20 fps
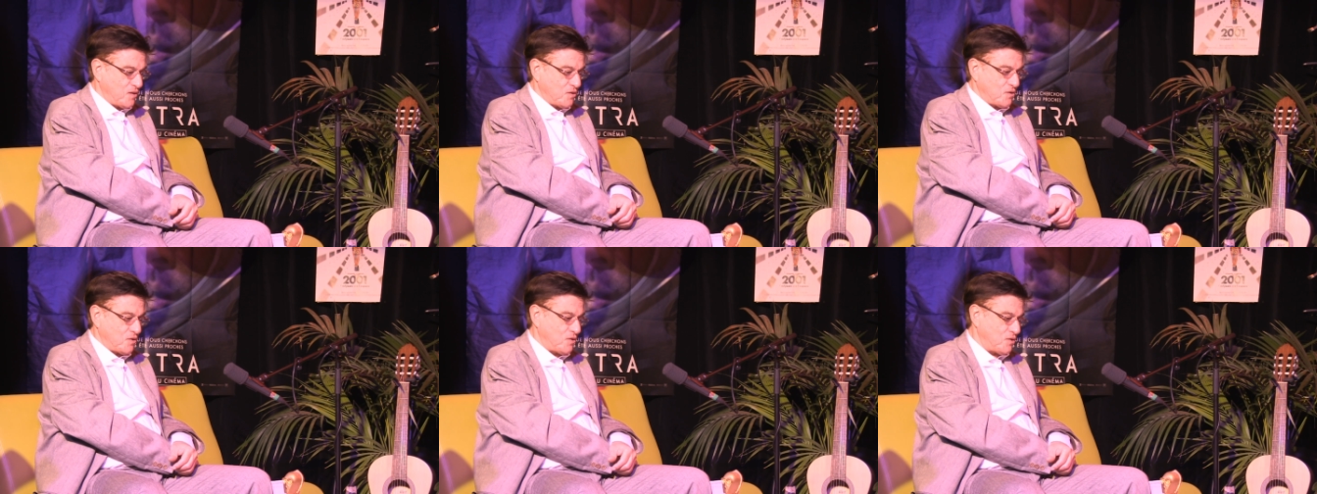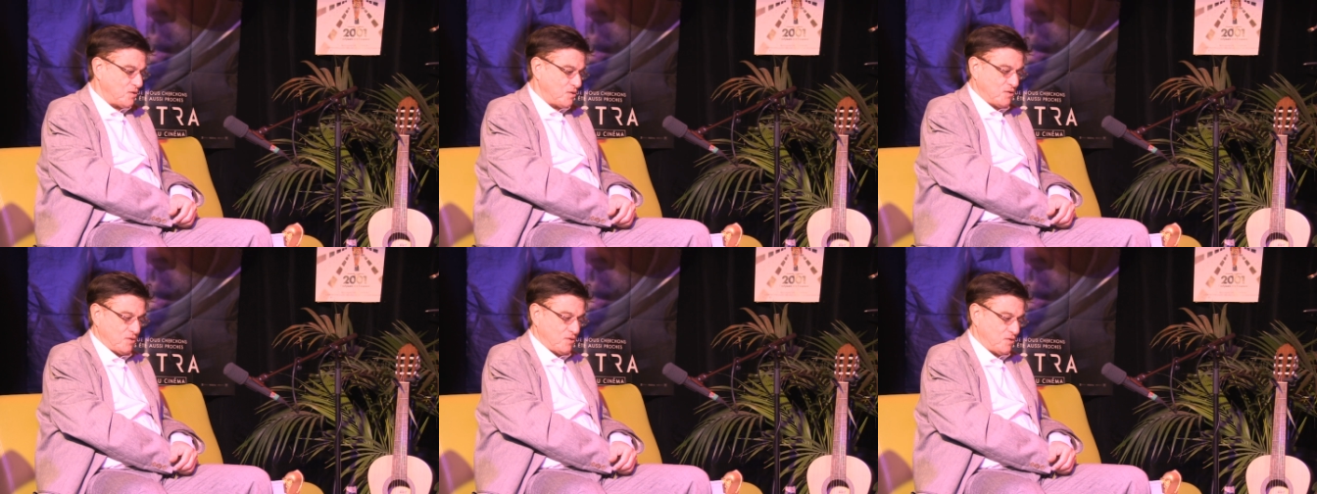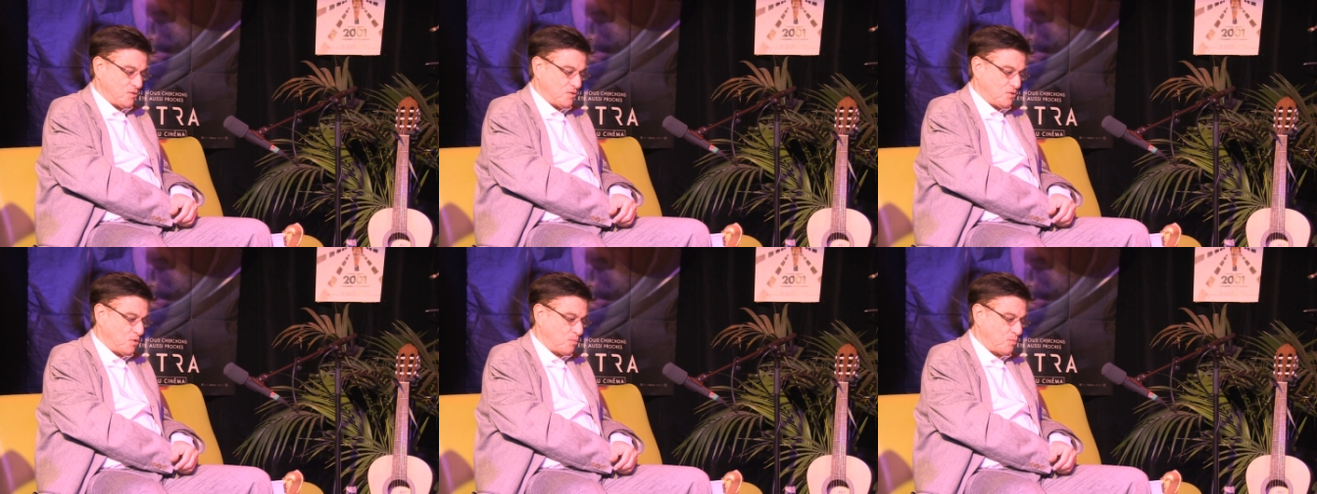
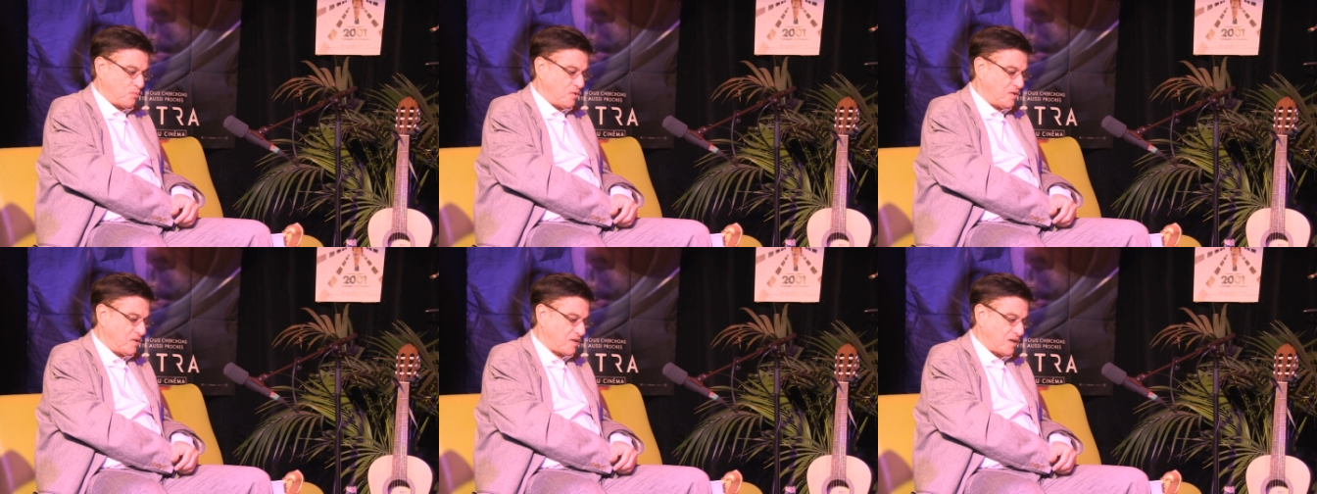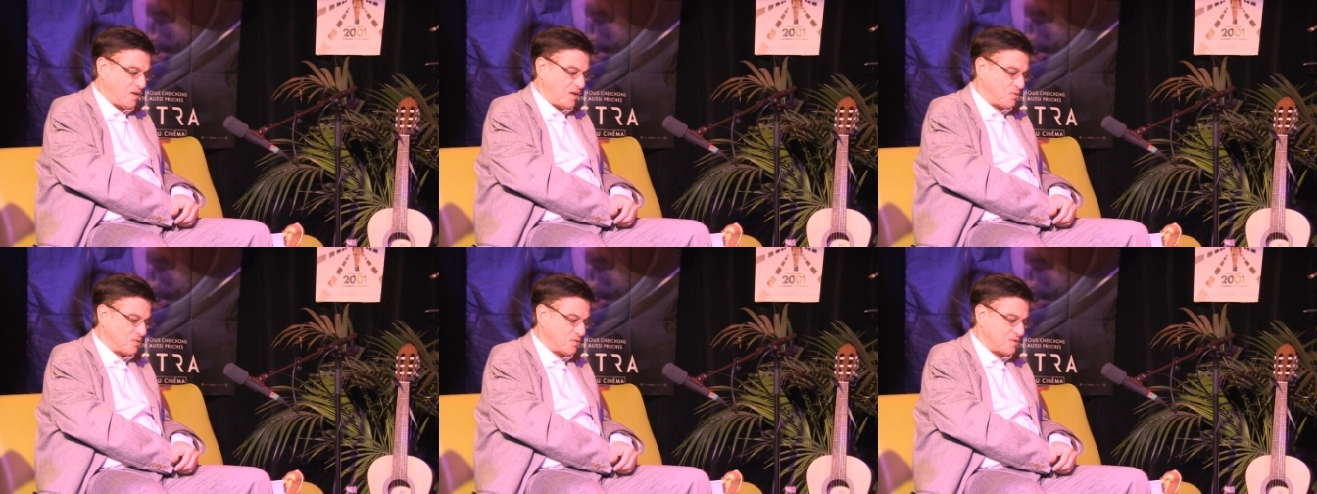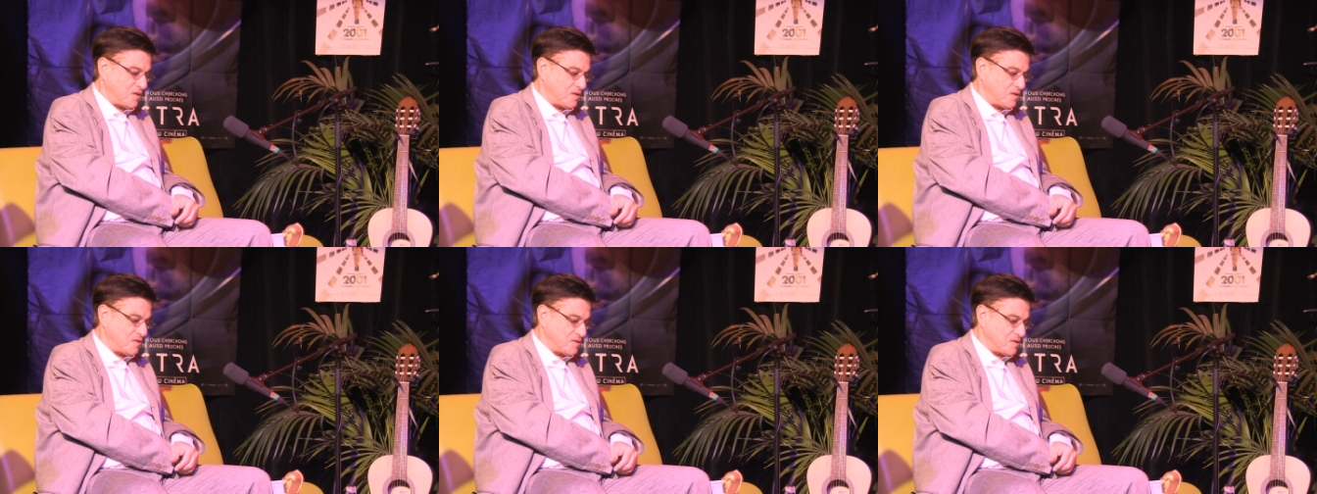Euh, depuis très
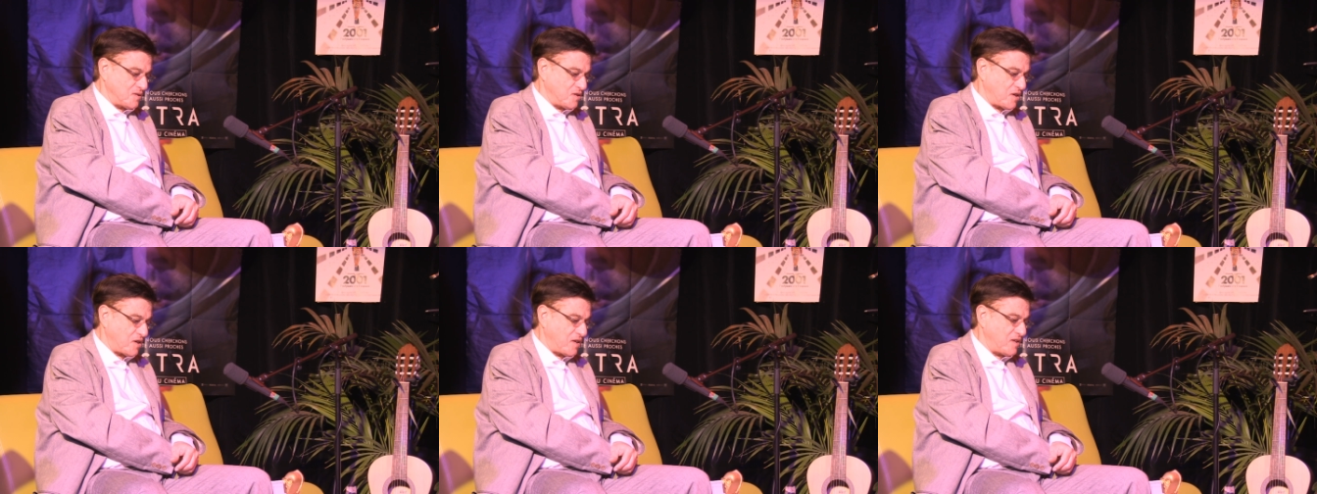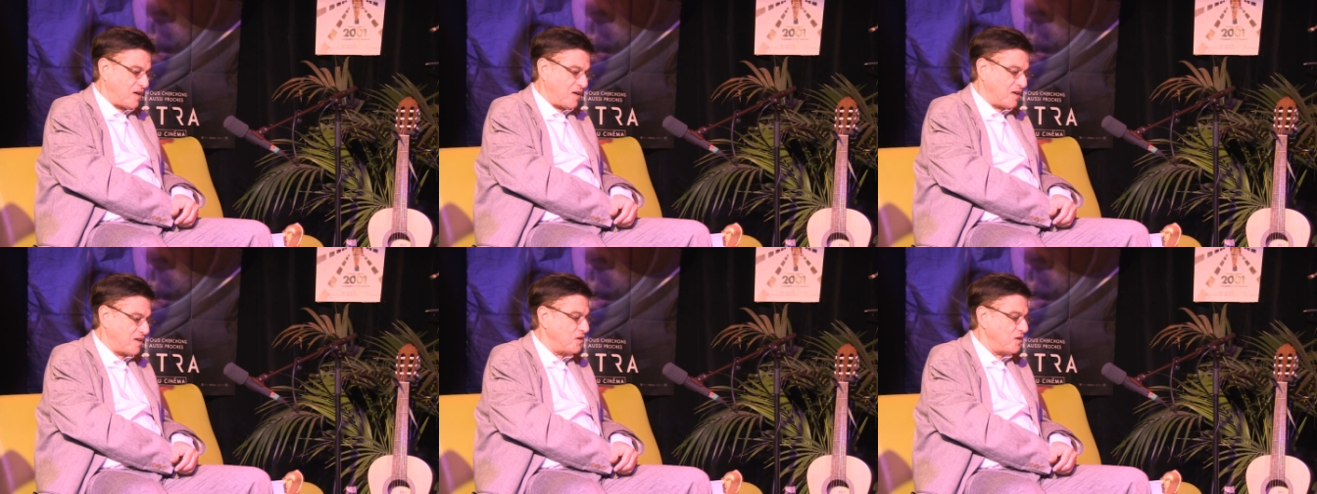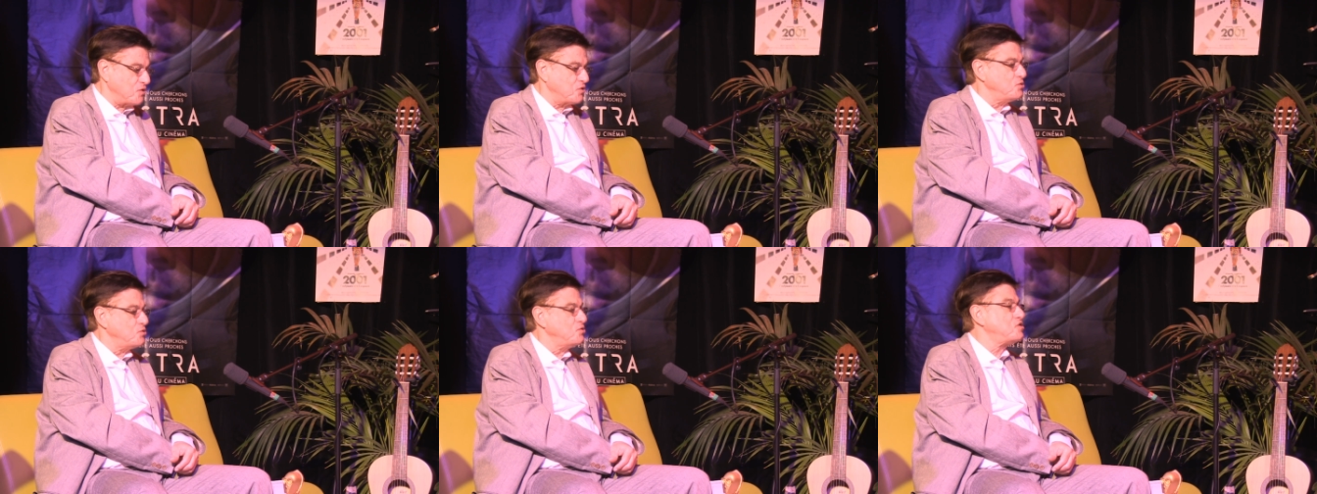longtemps. Déjà, il y a un
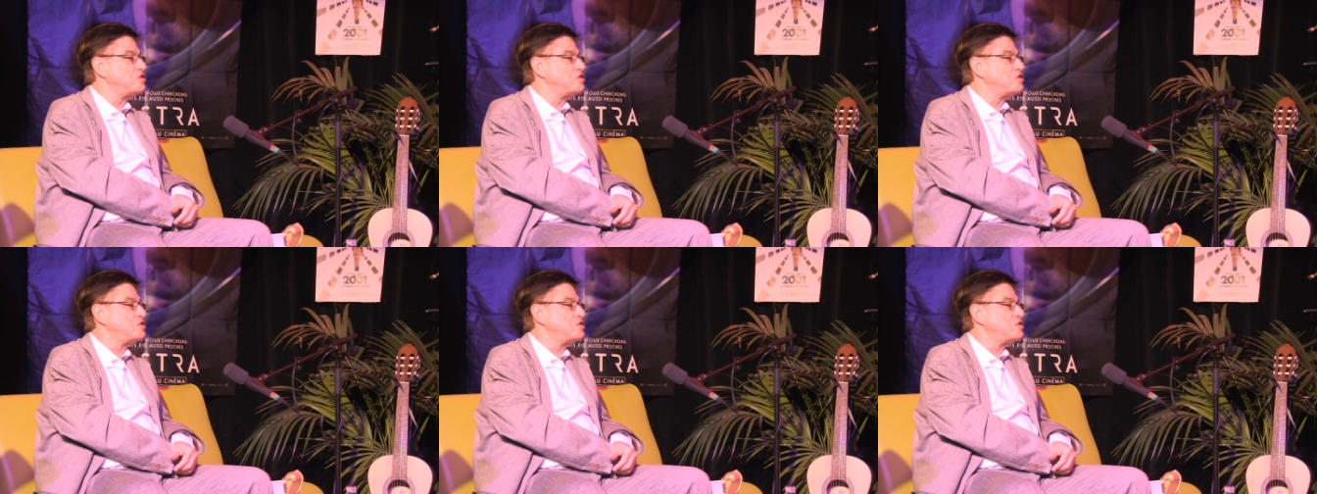clair de